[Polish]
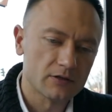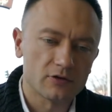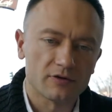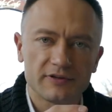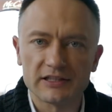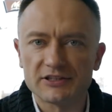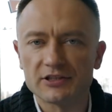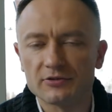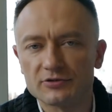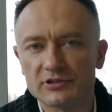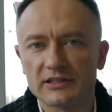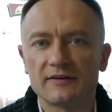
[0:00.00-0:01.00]
to wiedzcie
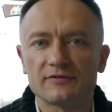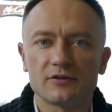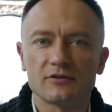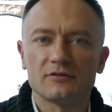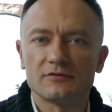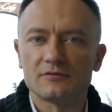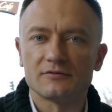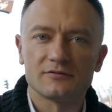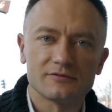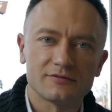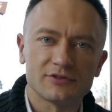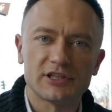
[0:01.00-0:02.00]
już, że dawno
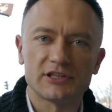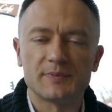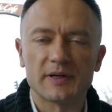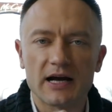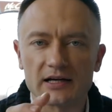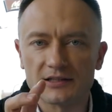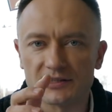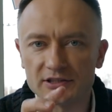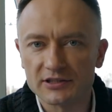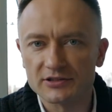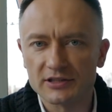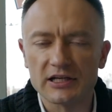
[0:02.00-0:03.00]
sieć piekarni
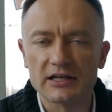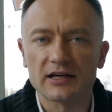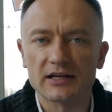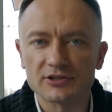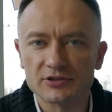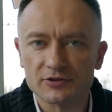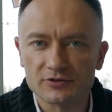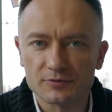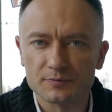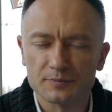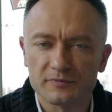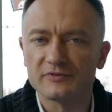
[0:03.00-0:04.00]
czy, czy kilkanaście
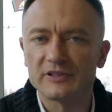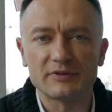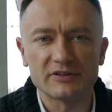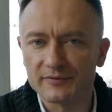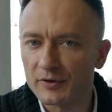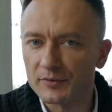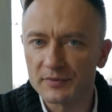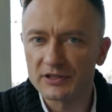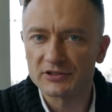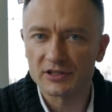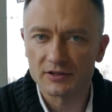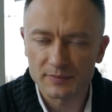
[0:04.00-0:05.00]
osób nawet w małym
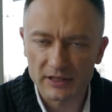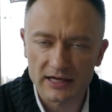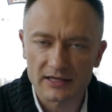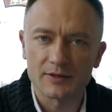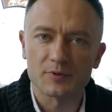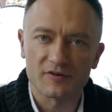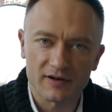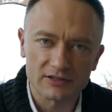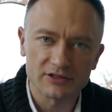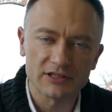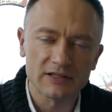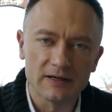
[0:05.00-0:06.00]
mieście piekarnię
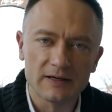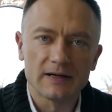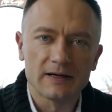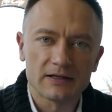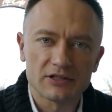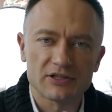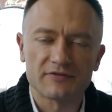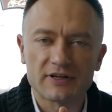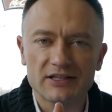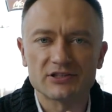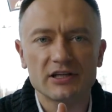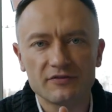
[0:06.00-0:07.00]
prowadzi i że w
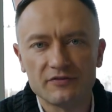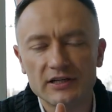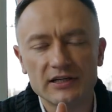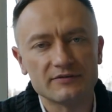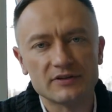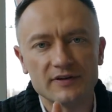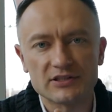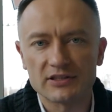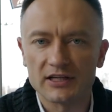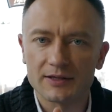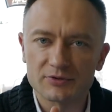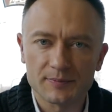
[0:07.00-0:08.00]
każdej chwili nawet wasz
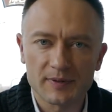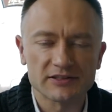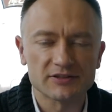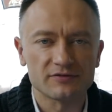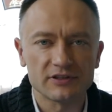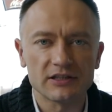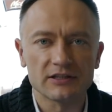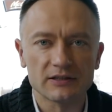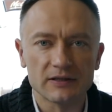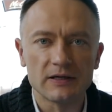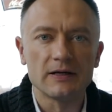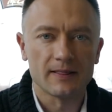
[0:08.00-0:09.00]
najlepszy pracownik
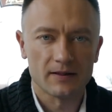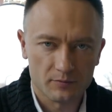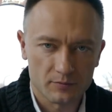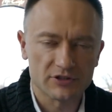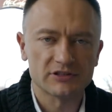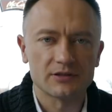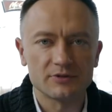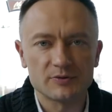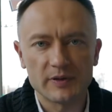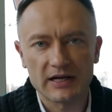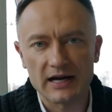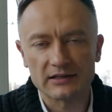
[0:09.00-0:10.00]
może zrobić
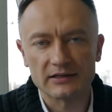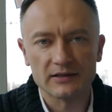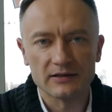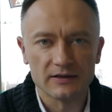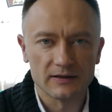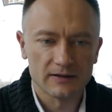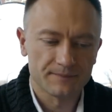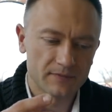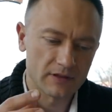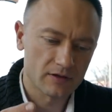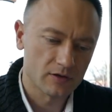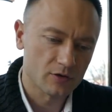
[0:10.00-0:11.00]
piekarnię.
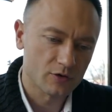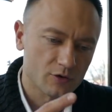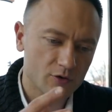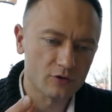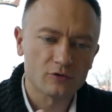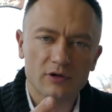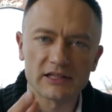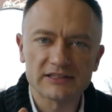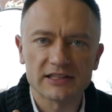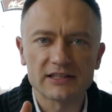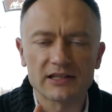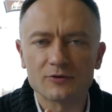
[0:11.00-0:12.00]

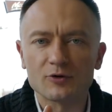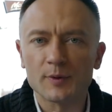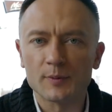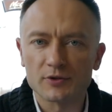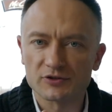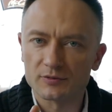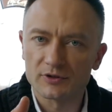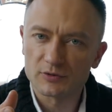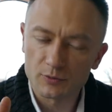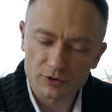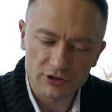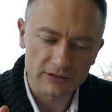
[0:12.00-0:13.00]
Konkurencja na rynku po prostu być
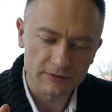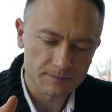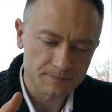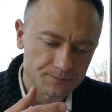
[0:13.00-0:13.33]
musi.